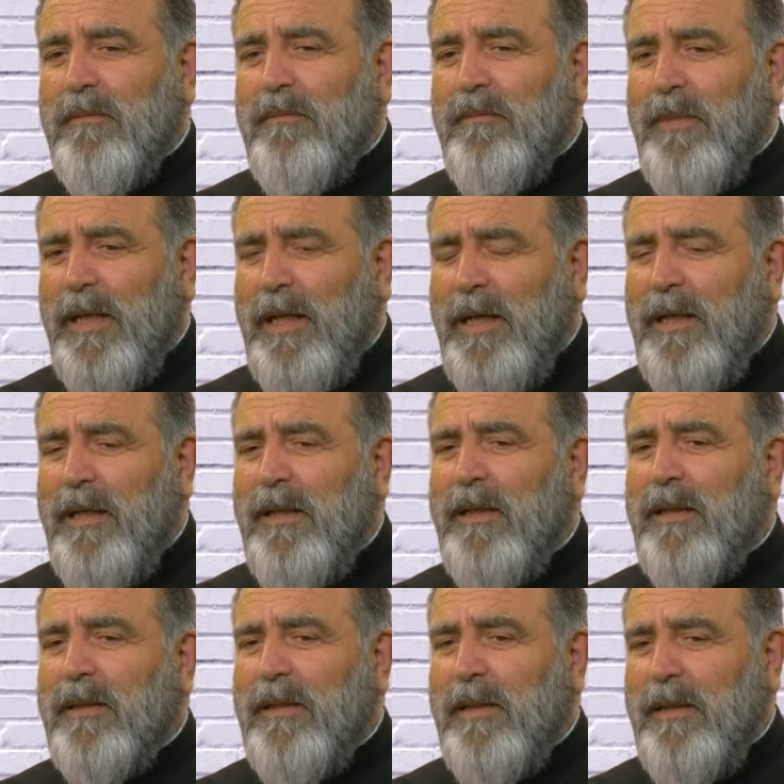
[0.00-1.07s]
هالمرحلة اللي
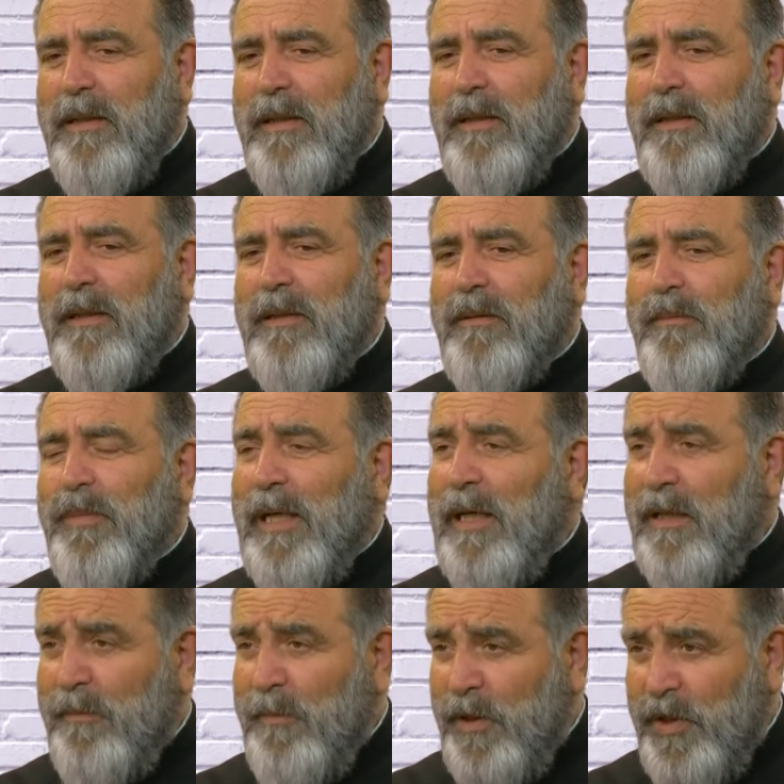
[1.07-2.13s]
قضيناها
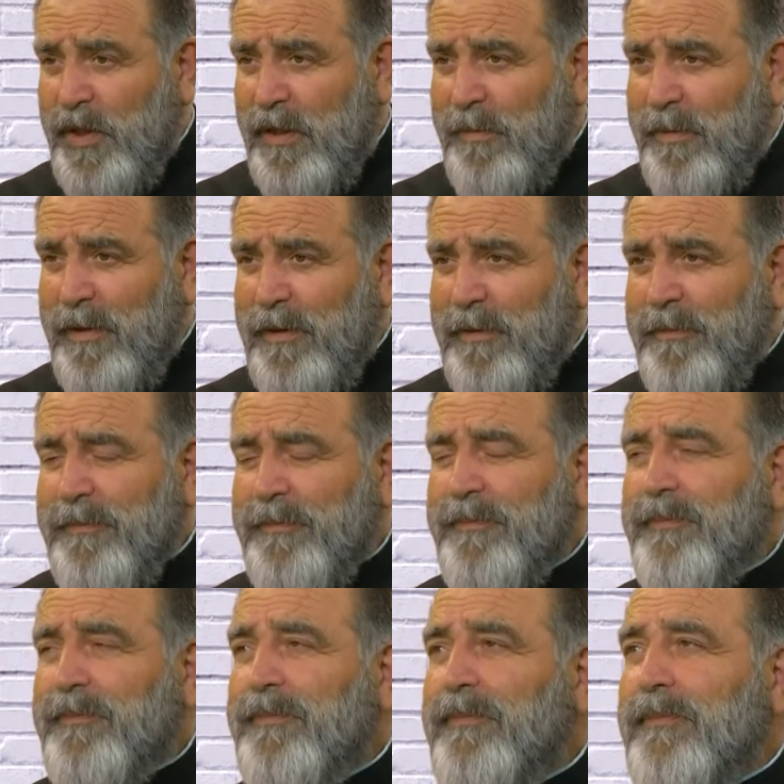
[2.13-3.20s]
بعائلة مار شربل
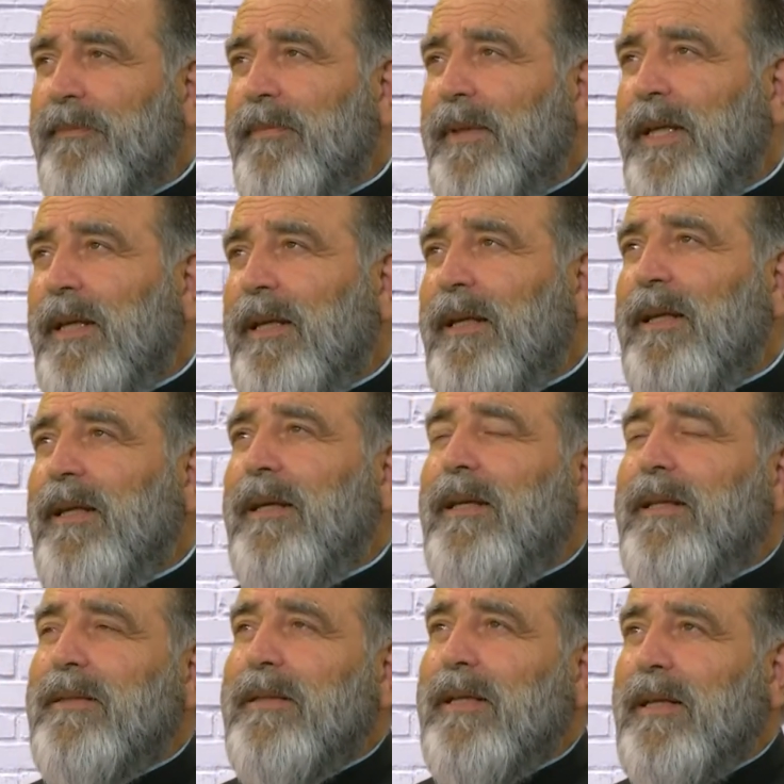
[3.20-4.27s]

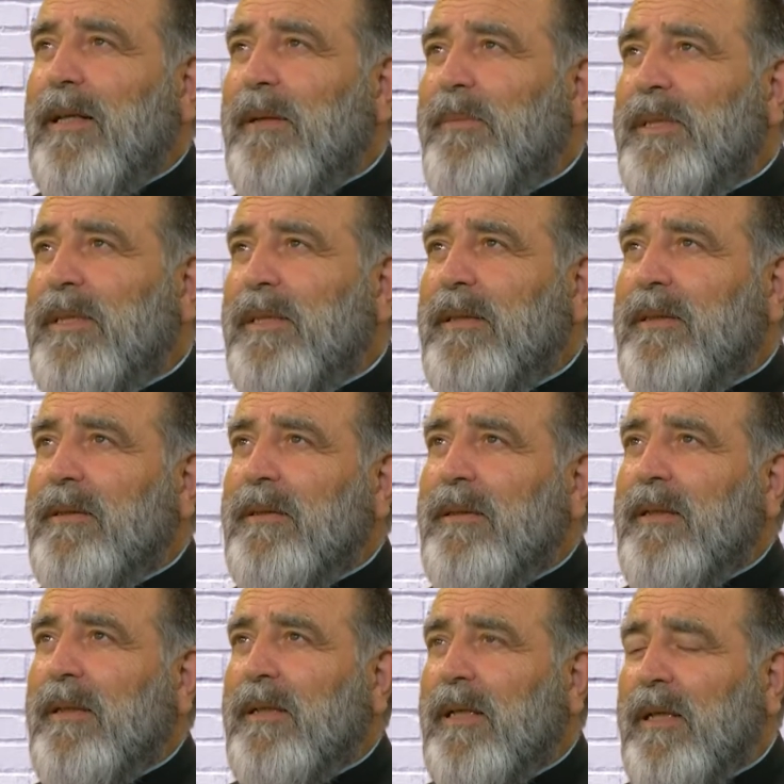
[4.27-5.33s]
يلي صار لها من سنة
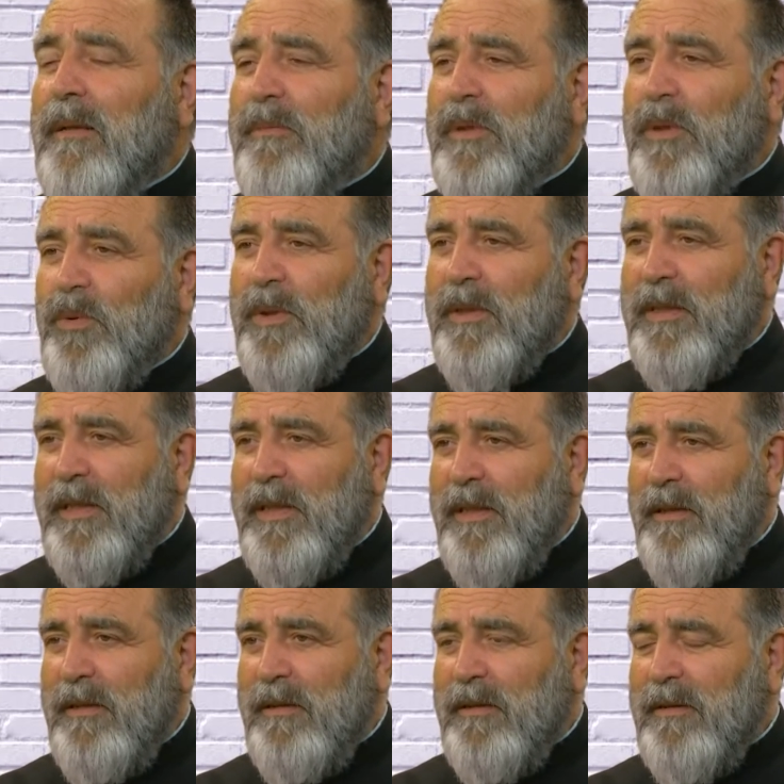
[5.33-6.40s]
ال 95